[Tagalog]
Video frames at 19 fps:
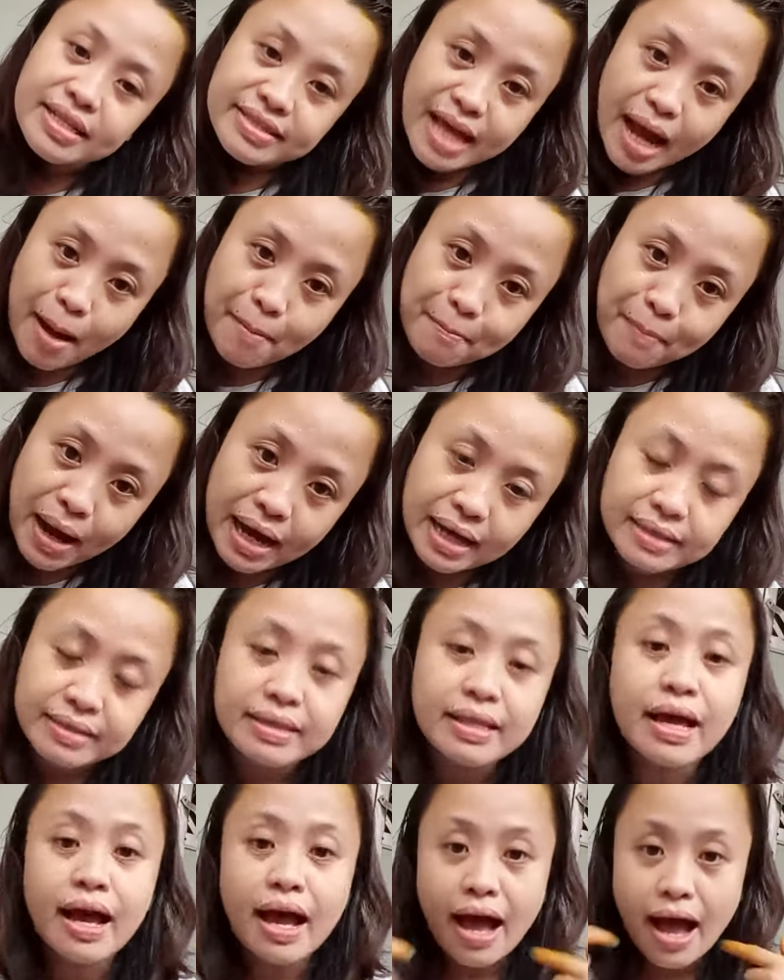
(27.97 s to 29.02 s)
dapat
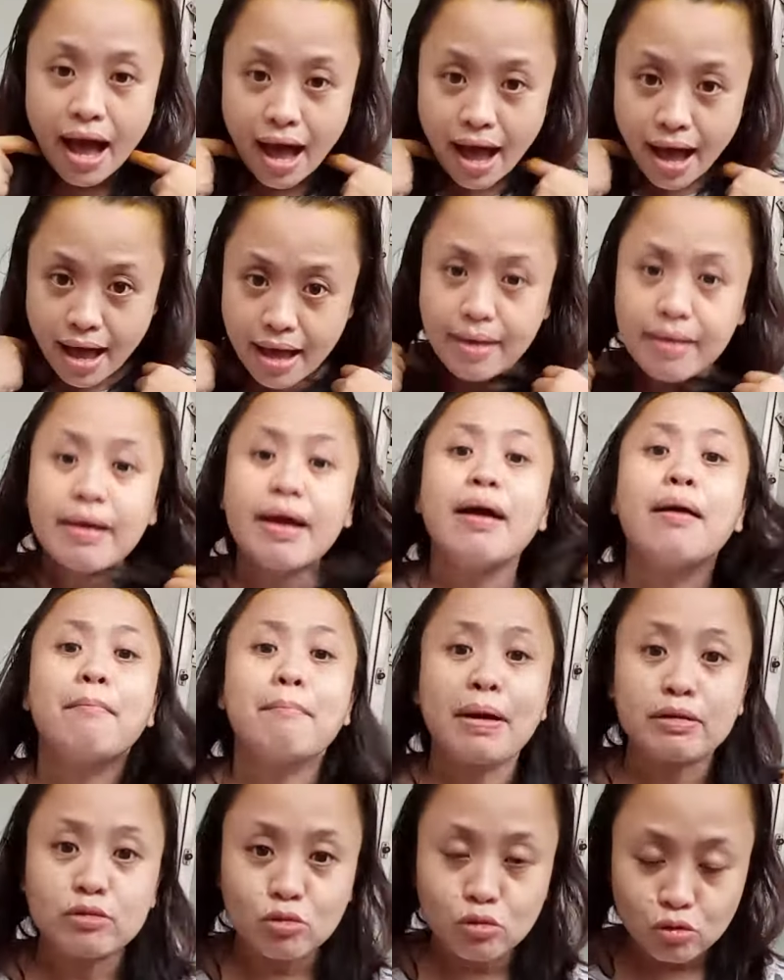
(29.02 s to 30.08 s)
ang
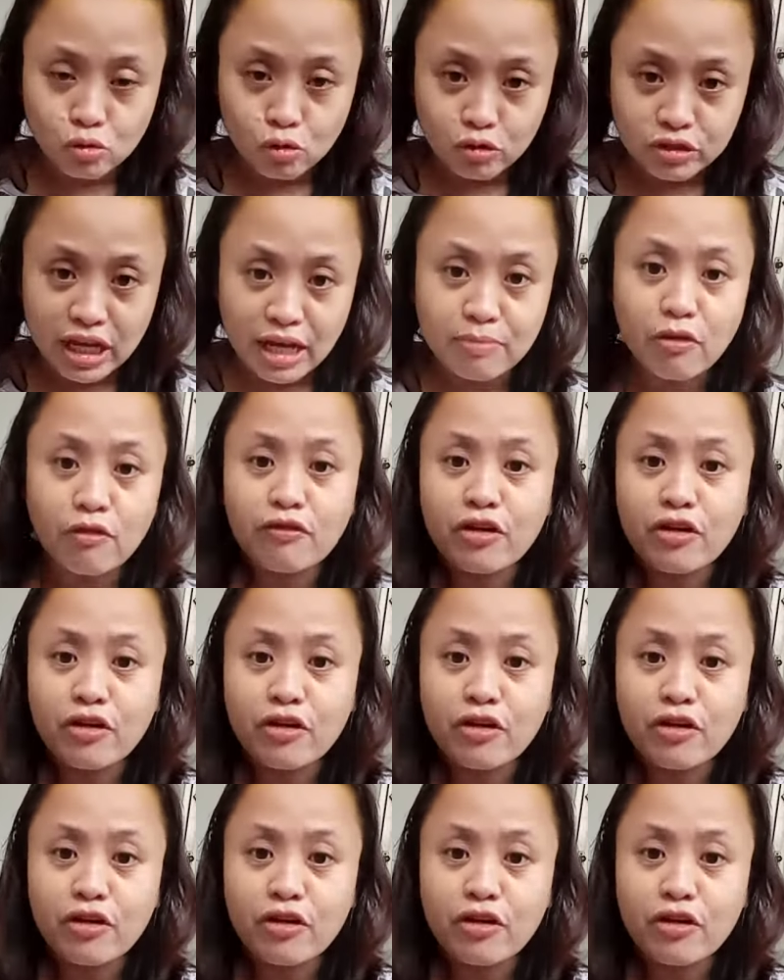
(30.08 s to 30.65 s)
pagsusuotan mo.